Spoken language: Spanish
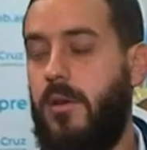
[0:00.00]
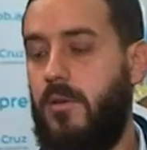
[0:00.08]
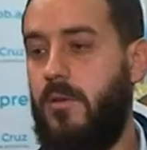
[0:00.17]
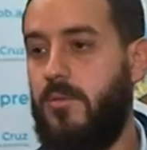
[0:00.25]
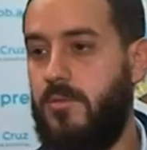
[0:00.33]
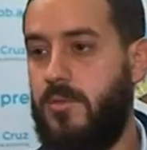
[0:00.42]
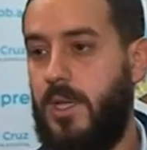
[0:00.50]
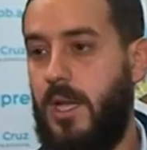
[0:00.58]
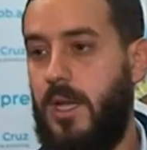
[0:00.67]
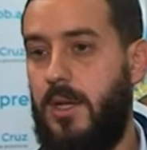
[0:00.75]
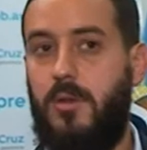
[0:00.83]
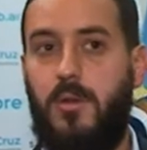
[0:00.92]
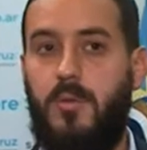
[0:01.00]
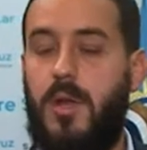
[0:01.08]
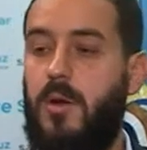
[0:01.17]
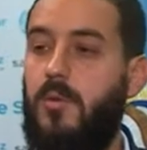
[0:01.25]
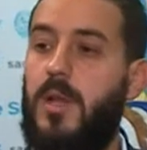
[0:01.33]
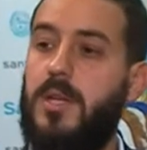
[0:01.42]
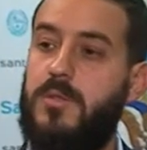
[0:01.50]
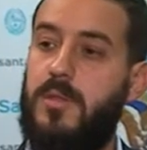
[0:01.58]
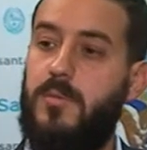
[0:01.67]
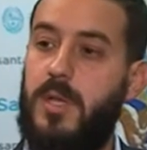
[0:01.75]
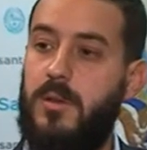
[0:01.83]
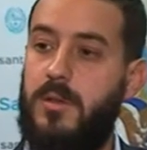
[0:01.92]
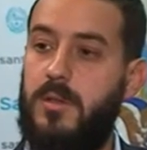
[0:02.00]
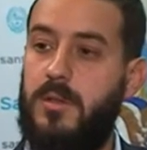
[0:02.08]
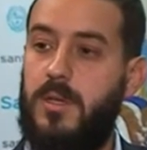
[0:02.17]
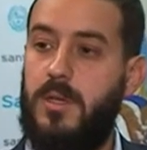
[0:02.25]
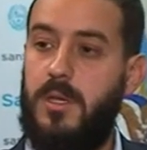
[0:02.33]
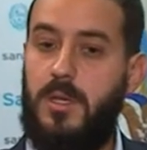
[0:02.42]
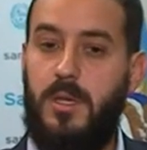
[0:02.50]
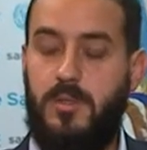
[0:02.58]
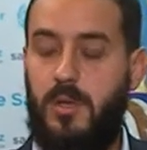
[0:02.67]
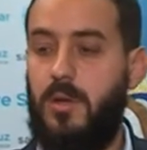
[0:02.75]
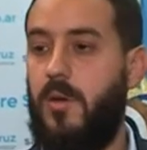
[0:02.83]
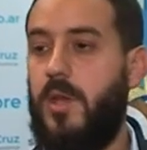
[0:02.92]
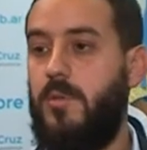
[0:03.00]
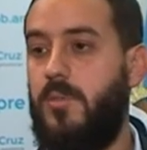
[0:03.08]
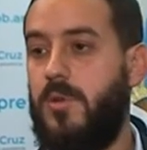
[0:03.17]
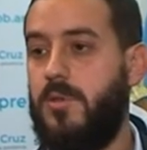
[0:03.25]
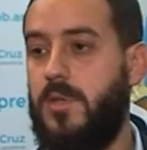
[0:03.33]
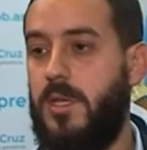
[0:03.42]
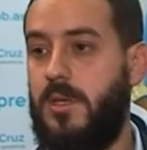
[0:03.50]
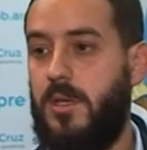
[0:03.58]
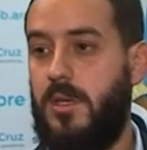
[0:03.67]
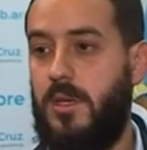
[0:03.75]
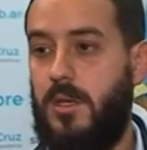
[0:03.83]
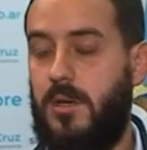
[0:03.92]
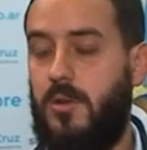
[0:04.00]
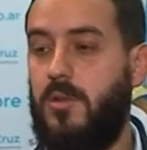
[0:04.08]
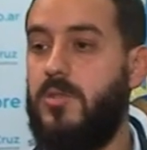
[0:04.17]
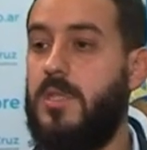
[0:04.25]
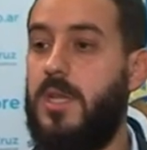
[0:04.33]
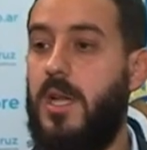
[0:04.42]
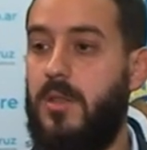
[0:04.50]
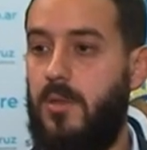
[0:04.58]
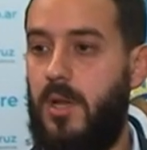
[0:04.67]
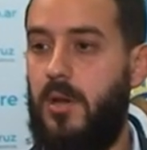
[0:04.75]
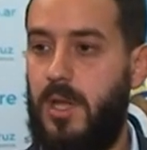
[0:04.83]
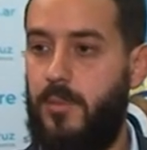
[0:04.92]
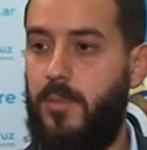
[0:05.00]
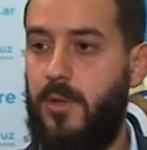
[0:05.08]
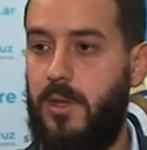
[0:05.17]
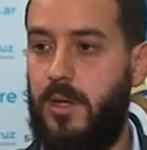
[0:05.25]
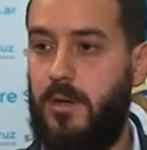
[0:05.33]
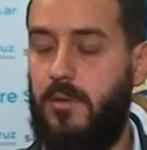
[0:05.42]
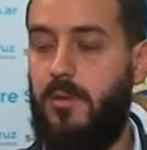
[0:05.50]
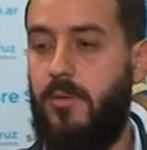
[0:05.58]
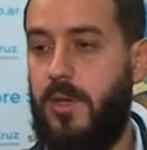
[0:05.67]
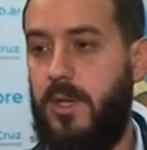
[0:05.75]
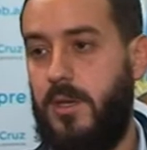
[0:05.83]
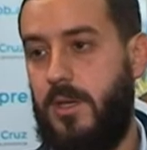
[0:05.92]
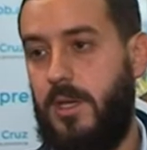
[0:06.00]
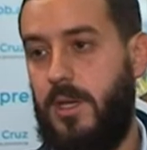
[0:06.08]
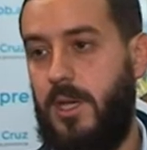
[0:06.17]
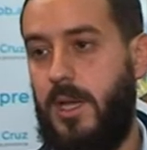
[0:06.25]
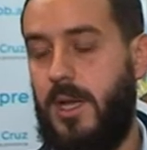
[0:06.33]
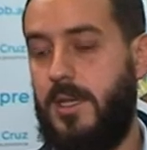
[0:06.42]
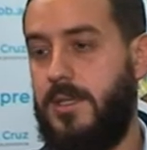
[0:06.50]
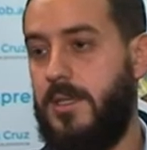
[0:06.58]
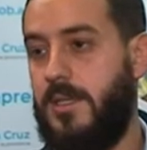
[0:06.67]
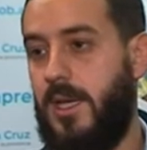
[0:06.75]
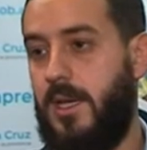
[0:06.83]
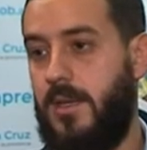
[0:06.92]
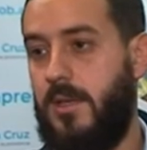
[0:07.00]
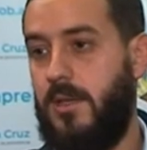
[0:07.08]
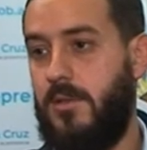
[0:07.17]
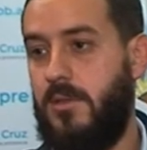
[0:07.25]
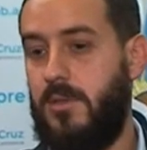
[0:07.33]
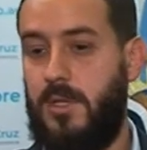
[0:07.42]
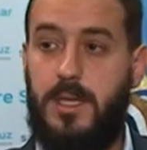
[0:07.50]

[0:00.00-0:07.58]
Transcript: ver con un salario o con una jubilación menor y eso es lo que venimos este, considerando a la hora de poder cubrir eh, las necesidades que tienen todos.